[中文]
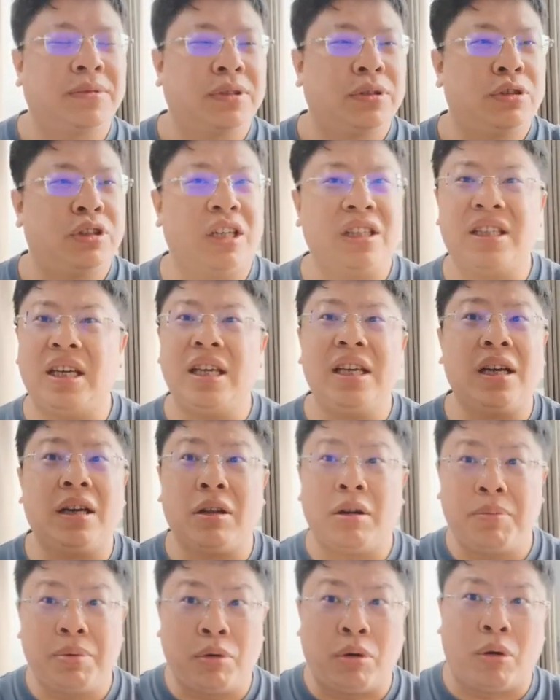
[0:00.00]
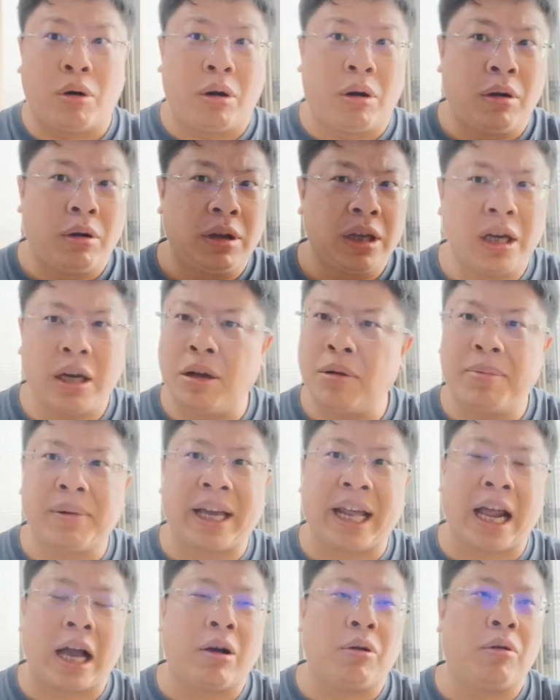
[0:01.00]
全歼一个都不活，一个都不
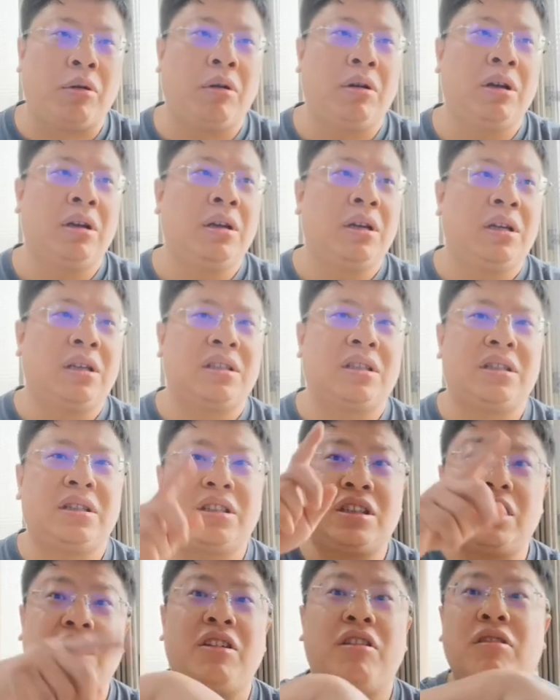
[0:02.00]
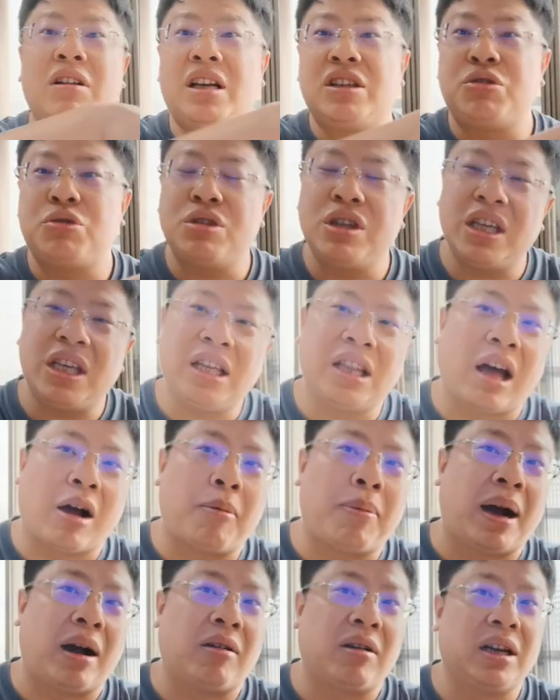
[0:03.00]
给他活，只留一个军医逃
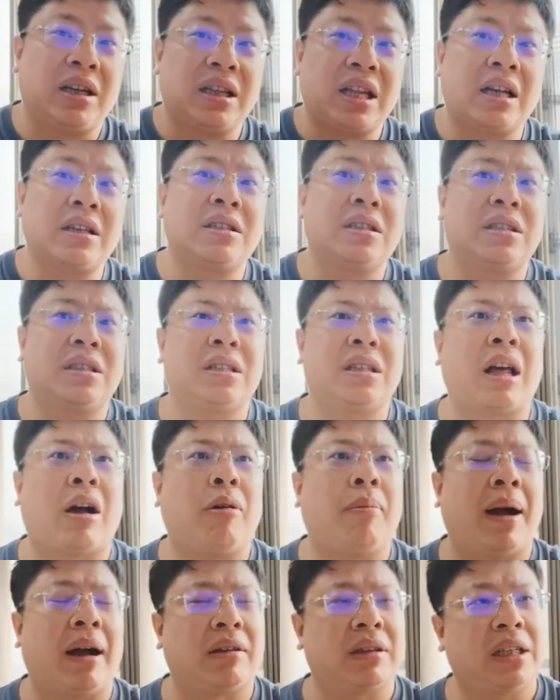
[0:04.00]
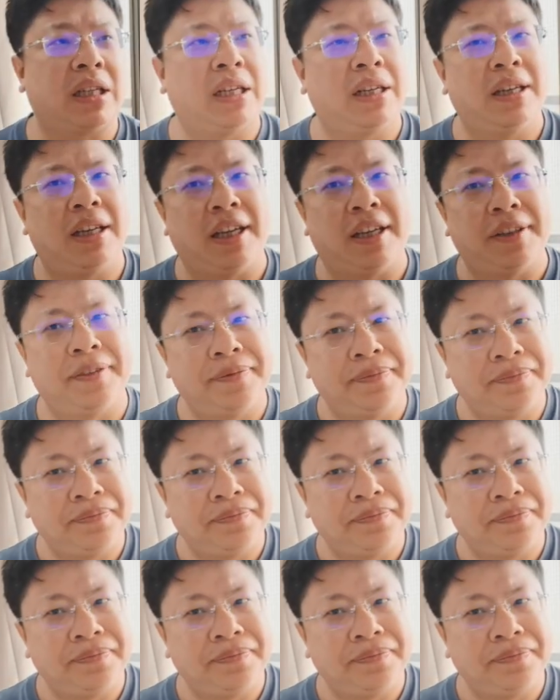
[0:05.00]
跑了。当时是逃跑的啊！